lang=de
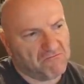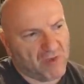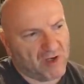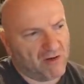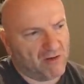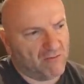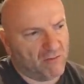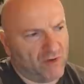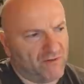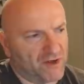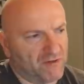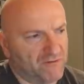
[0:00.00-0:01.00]
man
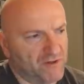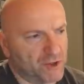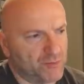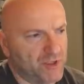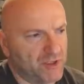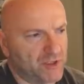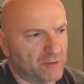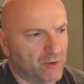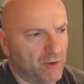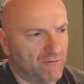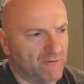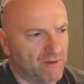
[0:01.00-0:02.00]
Läufer G4 spielen kann
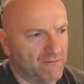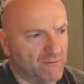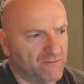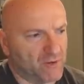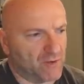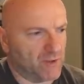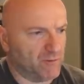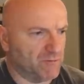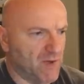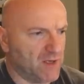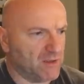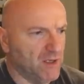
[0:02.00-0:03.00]
oder Läufer F5, so kann
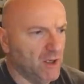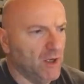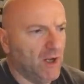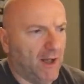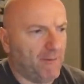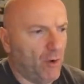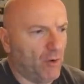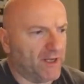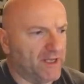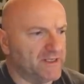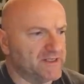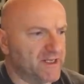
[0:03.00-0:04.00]
man machen, aber auch
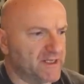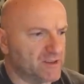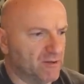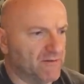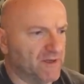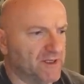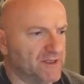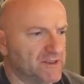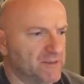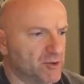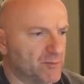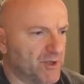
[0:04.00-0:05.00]
E6, Läufer
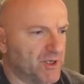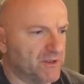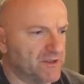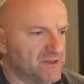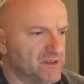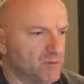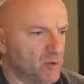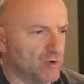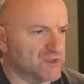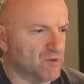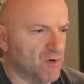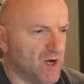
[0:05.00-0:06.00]
E7, Springer D7,
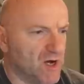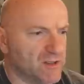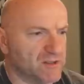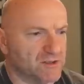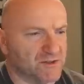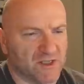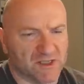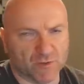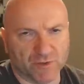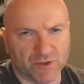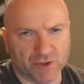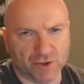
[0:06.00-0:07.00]
kurze Hochrade ist eine sehr
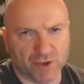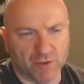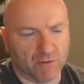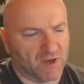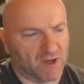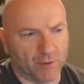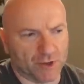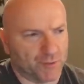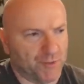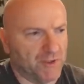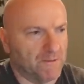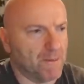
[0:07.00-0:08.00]
solide Stellung, kann man
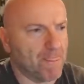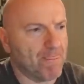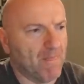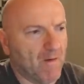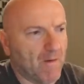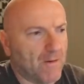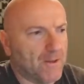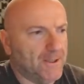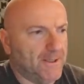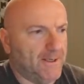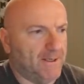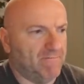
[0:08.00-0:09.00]
spielen.
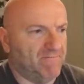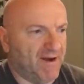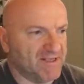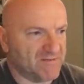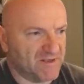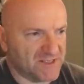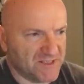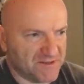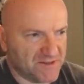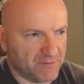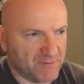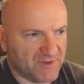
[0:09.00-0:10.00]
Ähm, Weiß
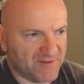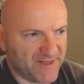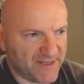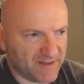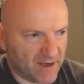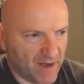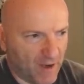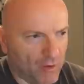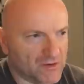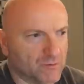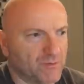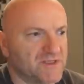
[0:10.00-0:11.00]
verzichtet ja mit D3
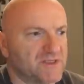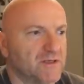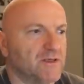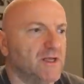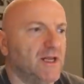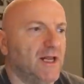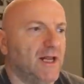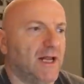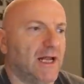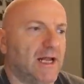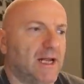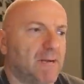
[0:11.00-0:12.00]
auch so ein bisschen
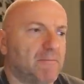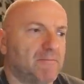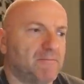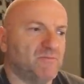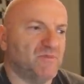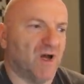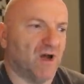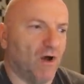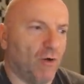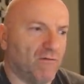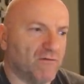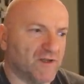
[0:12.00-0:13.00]
ähm,
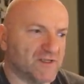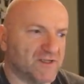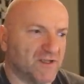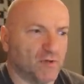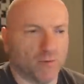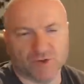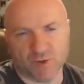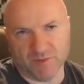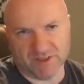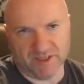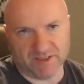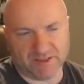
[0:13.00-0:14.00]
darauf, das Zentrum zu
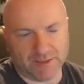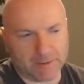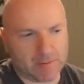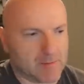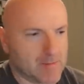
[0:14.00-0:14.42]
besetzen.